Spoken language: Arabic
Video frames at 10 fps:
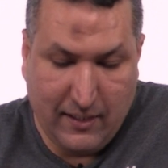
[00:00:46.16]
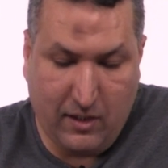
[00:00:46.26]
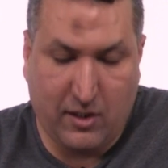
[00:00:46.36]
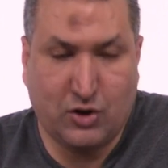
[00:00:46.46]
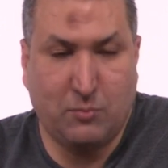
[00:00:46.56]

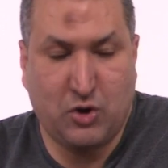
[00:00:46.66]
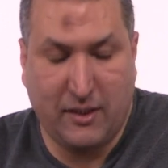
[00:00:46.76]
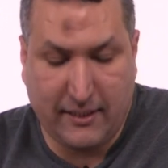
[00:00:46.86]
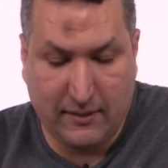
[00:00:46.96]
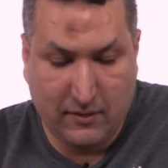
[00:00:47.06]
الخاص
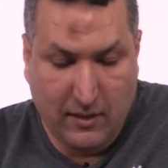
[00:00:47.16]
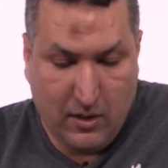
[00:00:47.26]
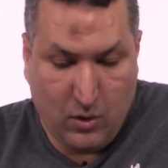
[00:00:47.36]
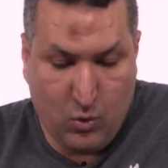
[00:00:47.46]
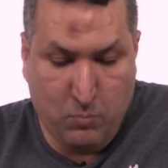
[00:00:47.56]
بشركه
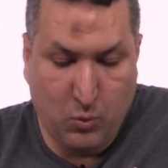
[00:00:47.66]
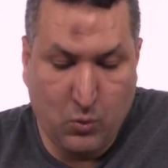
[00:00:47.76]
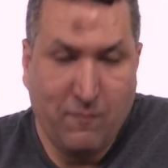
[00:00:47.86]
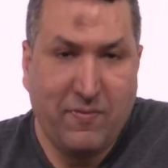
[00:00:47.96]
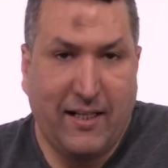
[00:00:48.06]

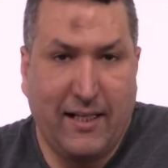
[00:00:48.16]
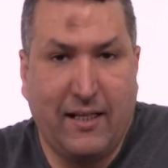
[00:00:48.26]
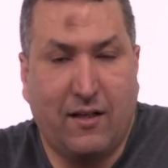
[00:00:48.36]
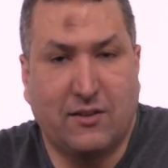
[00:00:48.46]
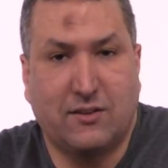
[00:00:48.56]
جبرو اللي
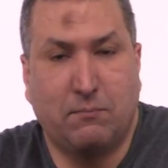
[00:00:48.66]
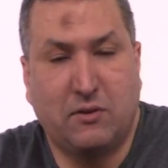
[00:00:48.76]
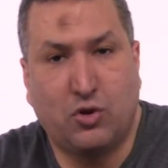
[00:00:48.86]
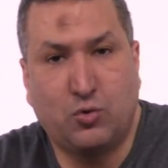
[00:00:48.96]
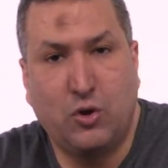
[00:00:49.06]
هي خاصه
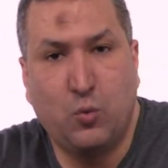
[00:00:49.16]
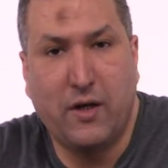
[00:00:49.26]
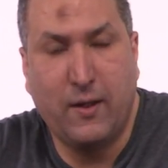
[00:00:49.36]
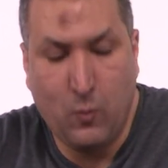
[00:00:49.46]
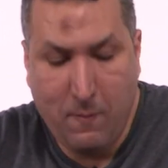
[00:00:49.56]
بالتصوير
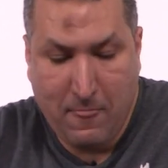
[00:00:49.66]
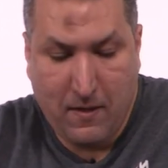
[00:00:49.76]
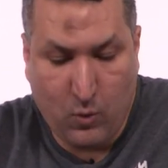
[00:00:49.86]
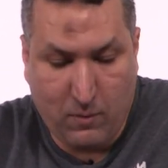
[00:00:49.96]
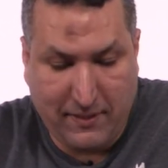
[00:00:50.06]
وغيره
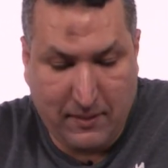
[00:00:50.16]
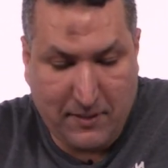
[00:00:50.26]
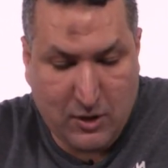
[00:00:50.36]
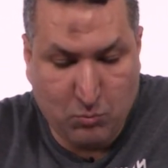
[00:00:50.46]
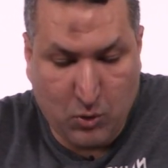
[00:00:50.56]
هو
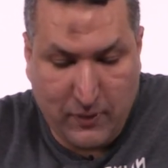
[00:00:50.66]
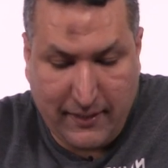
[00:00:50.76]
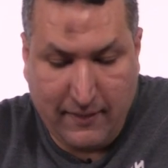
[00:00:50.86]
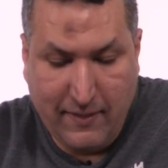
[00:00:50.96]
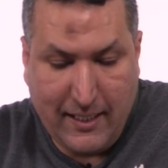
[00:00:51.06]
برنامج اسمه
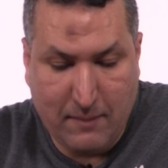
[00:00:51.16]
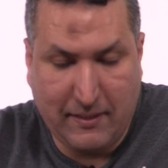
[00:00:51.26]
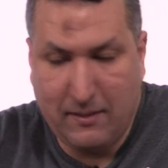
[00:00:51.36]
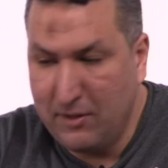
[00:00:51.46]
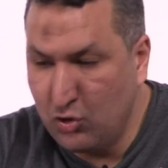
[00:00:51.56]
كويك
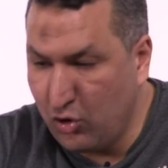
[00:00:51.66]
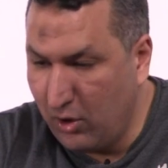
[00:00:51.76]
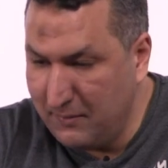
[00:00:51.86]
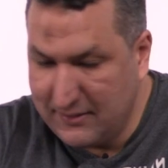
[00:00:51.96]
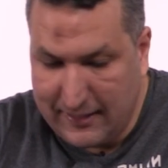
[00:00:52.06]
البرنامج ان شاء
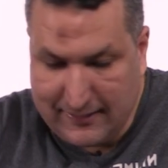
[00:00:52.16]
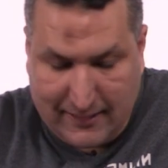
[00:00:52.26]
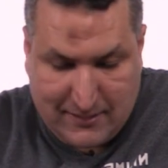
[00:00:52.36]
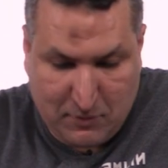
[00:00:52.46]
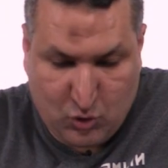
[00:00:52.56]
الله باذن الله
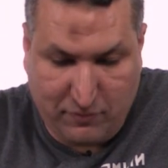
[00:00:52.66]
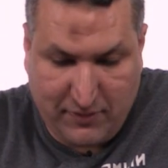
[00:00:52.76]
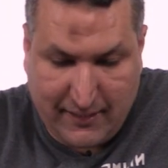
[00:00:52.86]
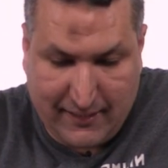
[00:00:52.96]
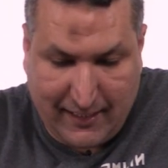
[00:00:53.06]
تعالى زي ما انتم
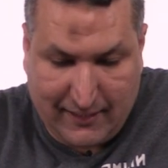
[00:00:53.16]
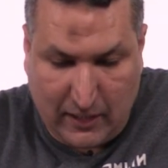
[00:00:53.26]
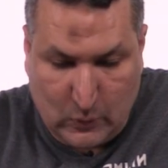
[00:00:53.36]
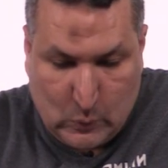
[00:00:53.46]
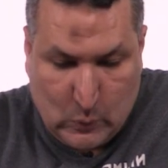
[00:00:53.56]
شايفين كده
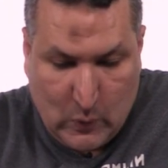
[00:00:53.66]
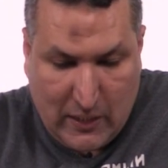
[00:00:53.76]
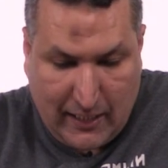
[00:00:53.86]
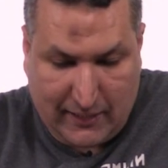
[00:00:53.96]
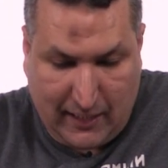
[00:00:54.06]
هتلاقوه
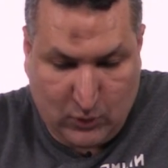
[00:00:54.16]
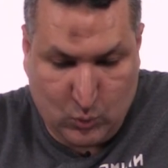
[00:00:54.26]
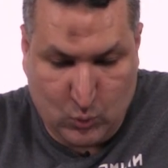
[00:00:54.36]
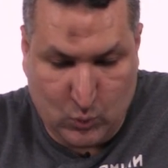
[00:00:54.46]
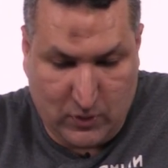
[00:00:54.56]

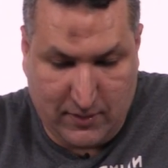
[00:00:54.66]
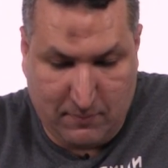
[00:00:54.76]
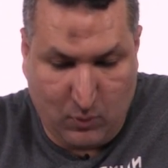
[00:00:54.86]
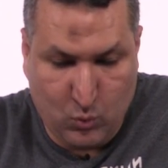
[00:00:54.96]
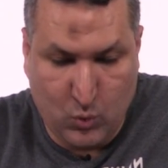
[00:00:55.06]
هتلاحظوا آه،
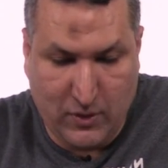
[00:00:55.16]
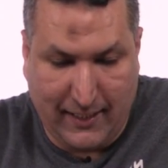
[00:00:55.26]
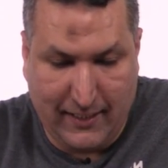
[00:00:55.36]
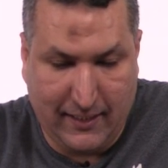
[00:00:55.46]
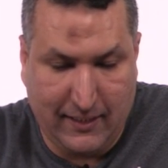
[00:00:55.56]
موجود
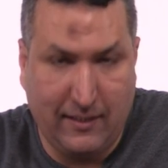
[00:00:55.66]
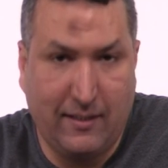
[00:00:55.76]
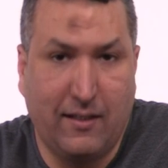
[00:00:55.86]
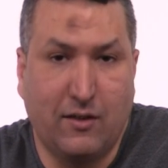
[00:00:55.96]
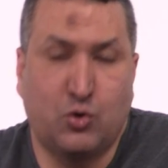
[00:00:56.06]
على
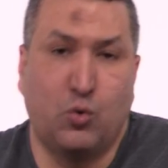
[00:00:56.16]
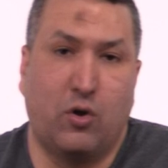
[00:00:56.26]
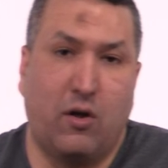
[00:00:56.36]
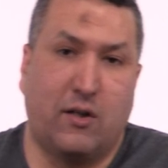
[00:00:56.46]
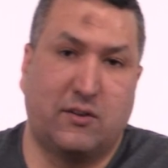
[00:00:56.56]

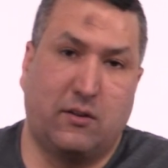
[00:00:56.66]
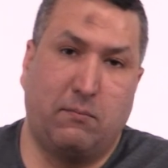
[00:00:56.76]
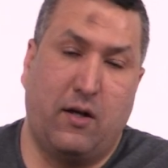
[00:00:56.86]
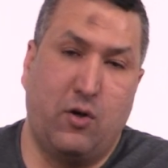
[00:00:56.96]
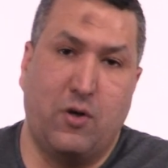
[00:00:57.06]
الستور الخاصه
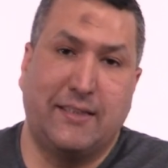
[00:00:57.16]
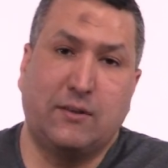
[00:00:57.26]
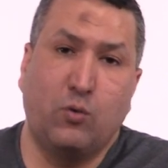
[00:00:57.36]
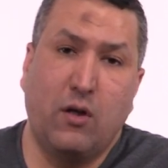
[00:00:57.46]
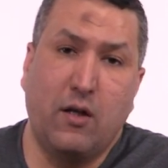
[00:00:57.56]
بالاي او
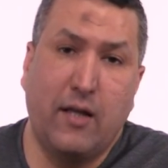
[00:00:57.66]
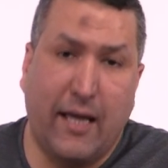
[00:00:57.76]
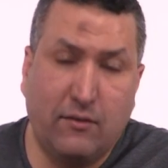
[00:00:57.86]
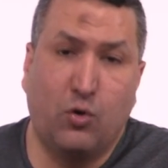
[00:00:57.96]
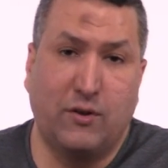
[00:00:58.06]
اس
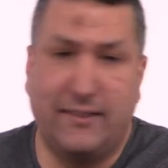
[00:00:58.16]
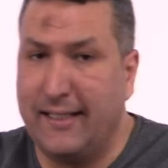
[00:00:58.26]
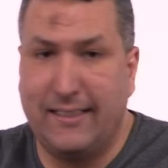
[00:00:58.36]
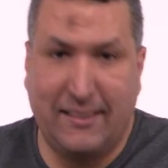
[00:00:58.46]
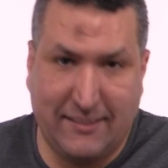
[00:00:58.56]
والاندرويد
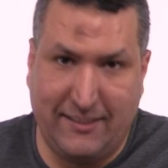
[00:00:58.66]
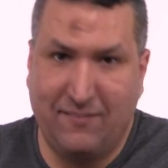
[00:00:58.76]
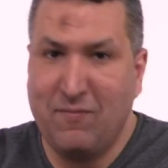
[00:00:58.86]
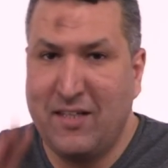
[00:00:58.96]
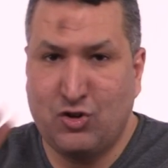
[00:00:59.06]
يعني الاثنين
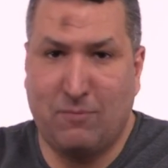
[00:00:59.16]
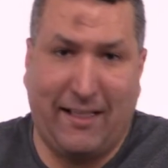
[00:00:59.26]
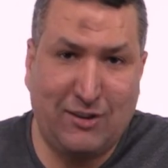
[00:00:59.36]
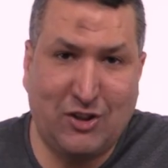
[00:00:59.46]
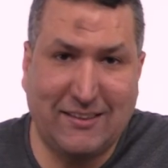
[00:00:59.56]
عشان ما
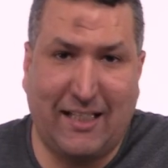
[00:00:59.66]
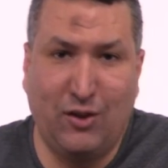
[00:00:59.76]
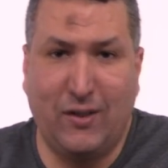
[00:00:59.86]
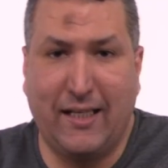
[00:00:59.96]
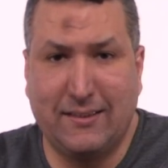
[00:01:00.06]
حدش
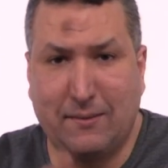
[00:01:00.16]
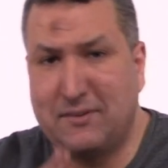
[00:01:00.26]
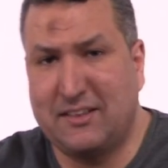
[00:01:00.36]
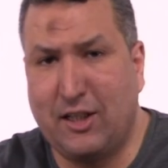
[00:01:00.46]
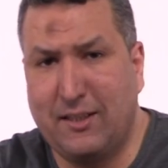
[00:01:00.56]
يزعل يقول لك انت
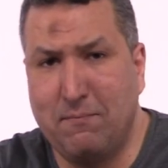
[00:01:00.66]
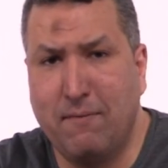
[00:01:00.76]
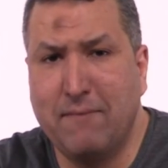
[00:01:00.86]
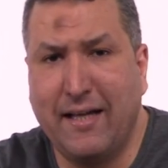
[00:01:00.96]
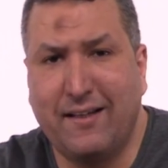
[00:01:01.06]
بتستخدم
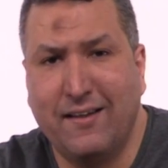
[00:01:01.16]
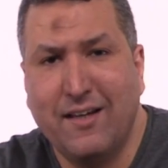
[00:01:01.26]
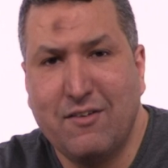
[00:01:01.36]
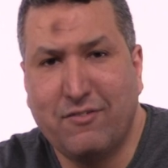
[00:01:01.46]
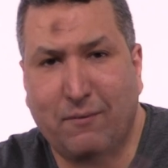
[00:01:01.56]
بماك
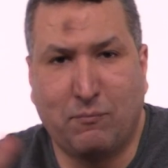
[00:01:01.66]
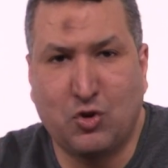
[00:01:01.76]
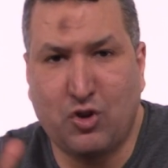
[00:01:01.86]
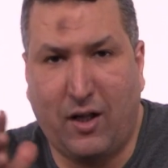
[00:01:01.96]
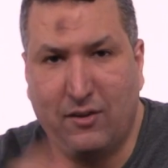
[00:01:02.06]
فما
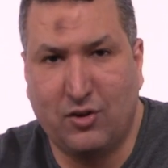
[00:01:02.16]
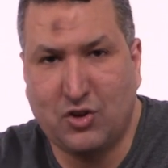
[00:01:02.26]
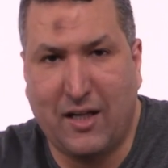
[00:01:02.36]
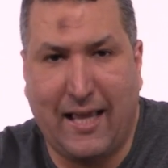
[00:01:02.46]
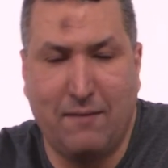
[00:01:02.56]
بتشرح
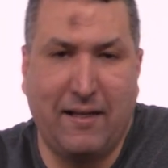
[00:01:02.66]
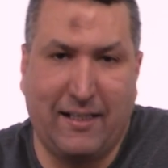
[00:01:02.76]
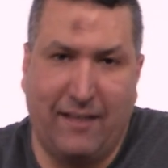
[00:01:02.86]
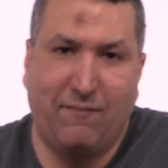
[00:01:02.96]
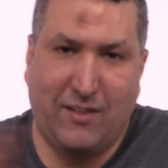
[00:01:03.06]
لناش اللي على
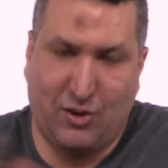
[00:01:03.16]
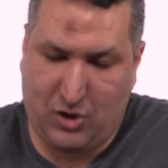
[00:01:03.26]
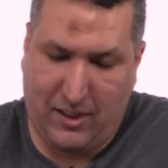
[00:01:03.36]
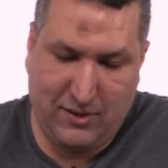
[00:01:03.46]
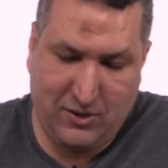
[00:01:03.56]
الماك لا
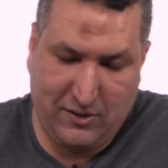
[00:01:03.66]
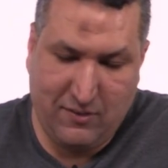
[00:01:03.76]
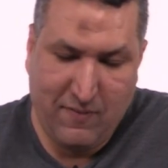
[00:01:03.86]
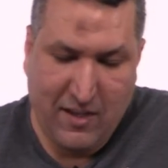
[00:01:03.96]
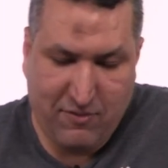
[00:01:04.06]
هشرح الاثنين
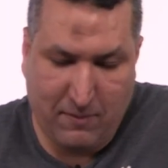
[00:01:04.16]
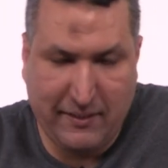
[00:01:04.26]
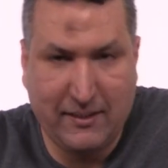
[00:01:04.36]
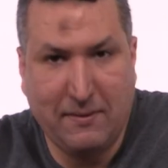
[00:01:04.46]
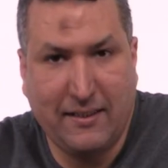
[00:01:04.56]

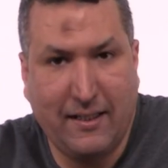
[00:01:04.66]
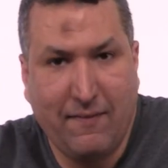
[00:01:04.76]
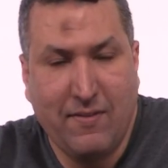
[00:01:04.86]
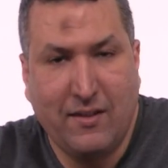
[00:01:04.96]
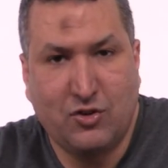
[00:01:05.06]
فالبرنامج ده
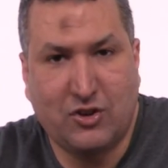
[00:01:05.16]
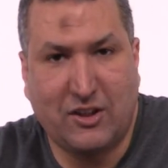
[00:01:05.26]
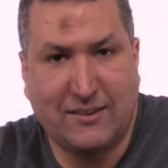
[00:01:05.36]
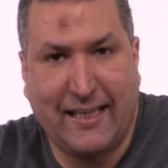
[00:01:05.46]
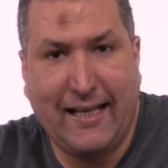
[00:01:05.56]

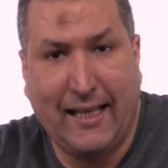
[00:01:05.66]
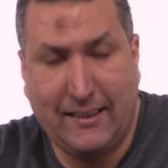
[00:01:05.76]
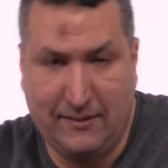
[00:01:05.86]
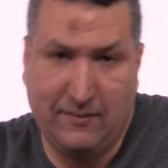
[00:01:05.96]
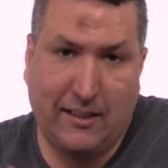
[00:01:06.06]
سهل على
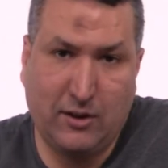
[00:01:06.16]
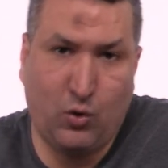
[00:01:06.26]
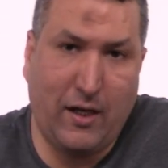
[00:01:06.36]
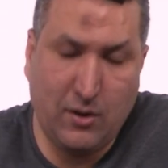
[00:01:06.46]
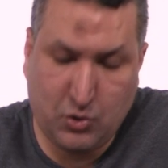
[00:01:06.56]
الاثنين
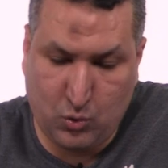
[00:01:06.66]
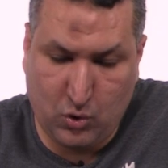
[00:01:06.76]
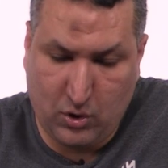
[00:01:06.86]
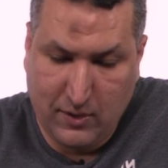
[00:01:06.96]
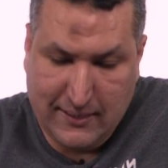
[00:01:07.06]
هتدخل على
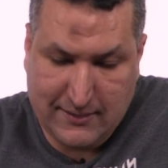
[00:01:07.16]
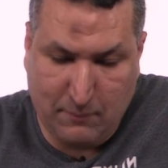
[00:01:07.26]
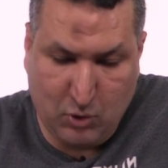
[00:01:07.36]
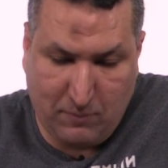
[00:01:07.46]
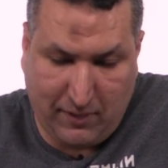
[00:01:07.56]
الستور
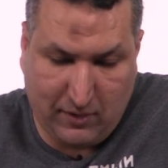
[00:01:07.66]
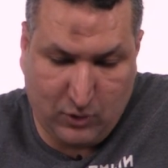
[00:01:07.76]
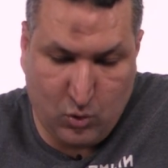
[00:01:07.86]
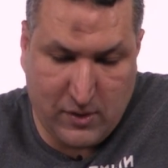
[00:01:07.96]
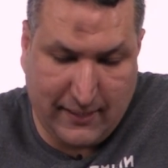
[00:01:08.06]
زي ما قدام
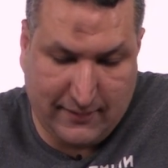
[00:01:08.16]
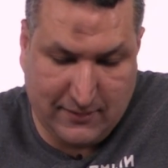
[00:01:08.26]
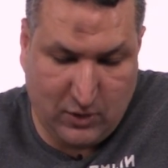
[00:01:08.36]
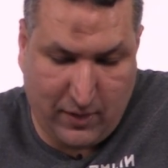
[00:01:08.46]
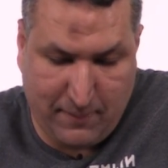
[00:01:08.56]
حضراتكم كده
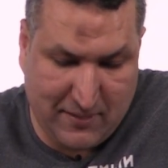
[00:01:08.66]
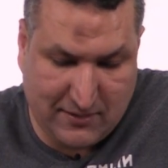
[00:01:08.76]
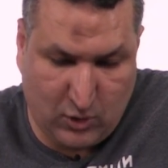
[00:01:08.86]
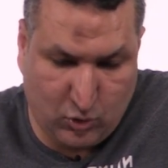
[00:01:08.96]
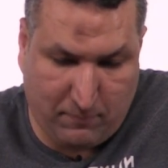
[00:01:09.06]
هتنزله انا
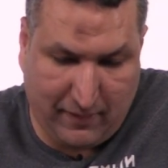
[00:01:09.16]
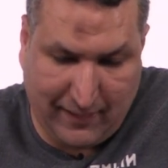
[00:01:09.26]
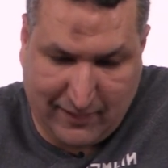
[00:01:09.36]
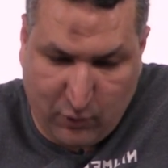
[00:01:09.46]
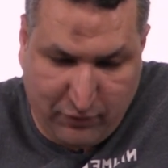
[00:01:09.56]
منزله
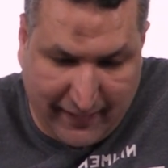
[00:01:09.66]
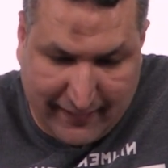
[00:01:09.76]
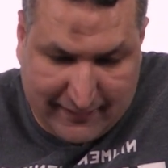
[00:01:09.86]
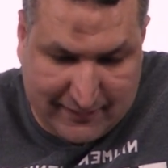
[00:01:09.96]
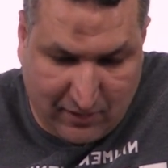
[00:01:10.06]
طبعا هتلاقوا فيه
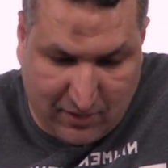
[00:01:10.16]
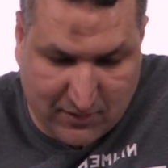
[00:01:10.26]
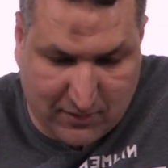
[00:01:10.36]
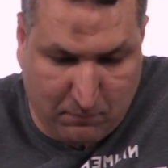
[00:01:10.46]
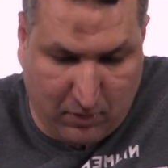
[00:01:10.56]
حاجات كتير
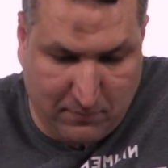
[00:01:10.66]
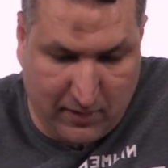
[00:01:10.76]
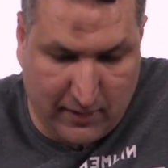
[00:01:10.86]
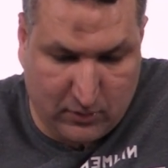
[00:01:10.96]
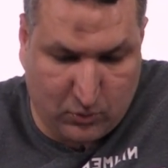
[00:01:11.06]
خاصه ببرامج
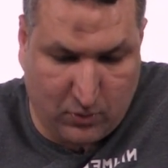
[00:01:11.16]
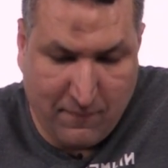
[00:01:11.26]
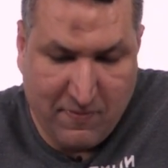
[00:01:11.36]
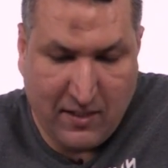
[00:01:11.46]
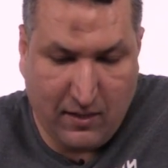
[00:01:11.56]
الايديتور
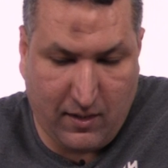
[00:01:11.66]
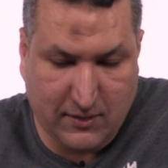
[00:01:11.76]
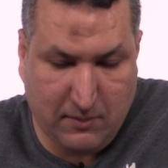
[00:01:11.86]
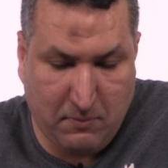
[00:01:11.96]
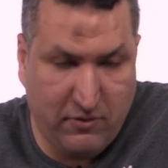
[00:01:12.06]

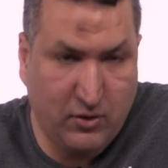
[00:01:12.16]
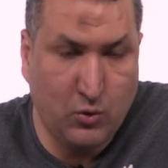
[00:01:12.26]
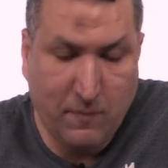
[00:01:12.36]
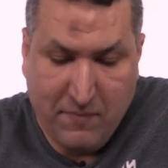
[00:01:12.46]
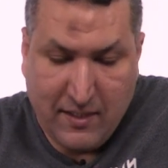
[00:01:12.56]
الخاصه بالفيديو